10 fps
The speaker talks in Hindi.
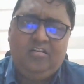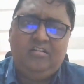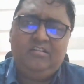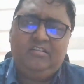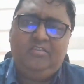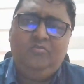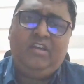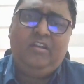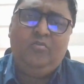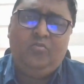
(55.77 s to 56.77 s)
और क्यों
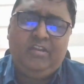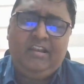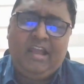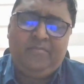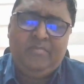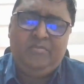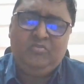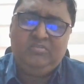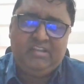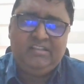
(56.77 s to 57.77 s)
ना लोगों की लाइफ में भी
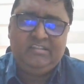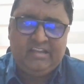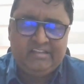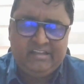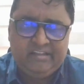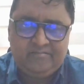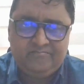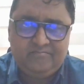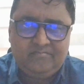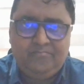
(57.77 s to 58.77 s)
कुछ चेंज किया जाए
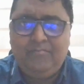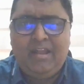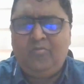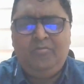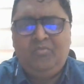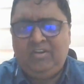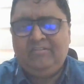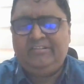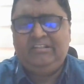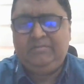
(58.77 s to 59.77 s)
मैं कोई
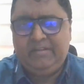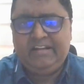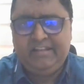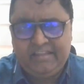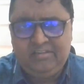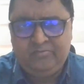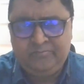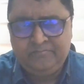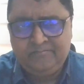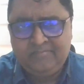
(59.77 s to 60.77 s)
मोटिवेशनल स्पीकर नहीं हूँ
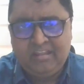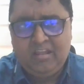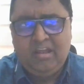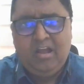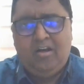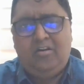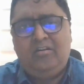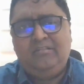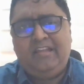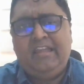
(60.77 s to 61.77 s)

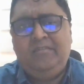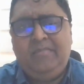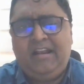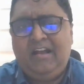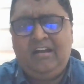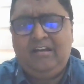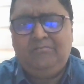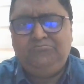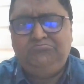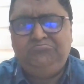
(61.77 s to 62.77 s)
और ना ही मेरा
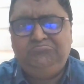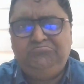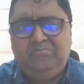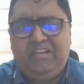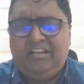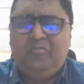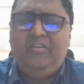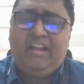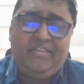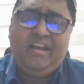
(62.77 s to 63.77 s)
ऐसा
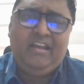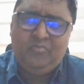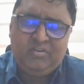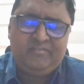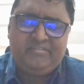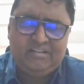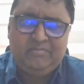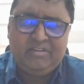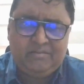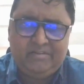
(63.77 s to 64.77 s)
कोई इरादा मोटिवेशनल
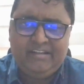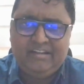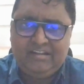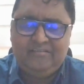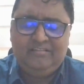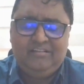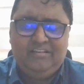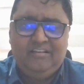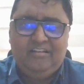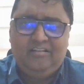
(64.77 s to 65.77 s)
स्पीकर बनने का
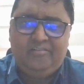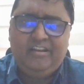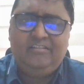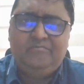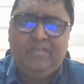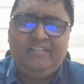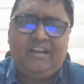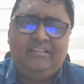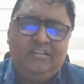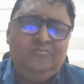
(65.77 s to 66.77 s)
राइट मैं
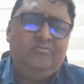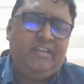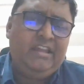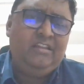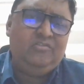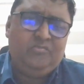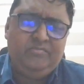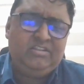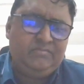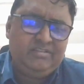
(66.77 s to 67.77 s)
चाहता हूँ कि जो
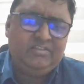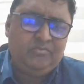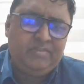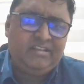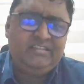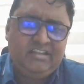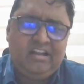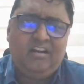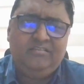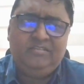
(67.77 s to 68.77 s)
जिस बिजनेस को मैंने
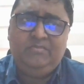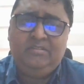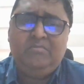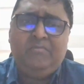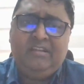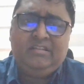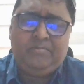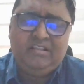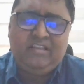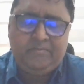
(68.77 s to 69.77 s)
सीखा जिस बिजनेस में मैंने
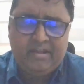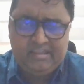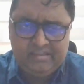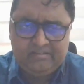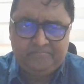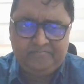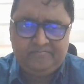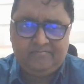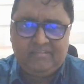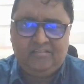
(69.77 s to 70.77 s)
सफलता पाई है
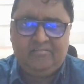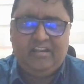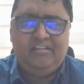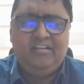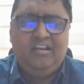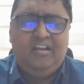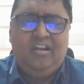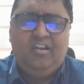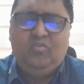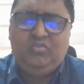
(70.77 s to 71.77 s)
राइट
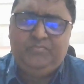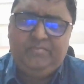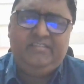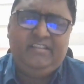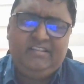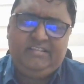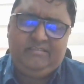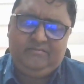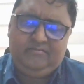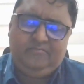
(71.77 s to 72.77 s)
उस बिजनेस
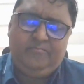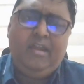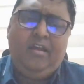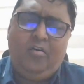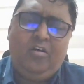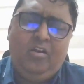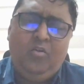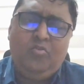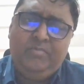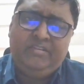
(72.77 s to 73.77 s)
में और
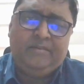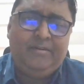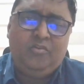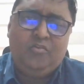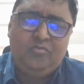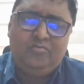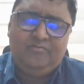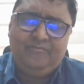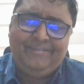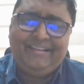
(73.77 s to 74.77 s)
लोग भी सफल हो
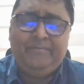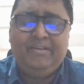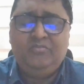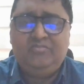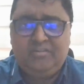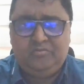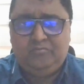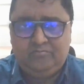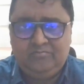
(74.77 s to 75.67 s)
वैसा मैं कुछ करूँ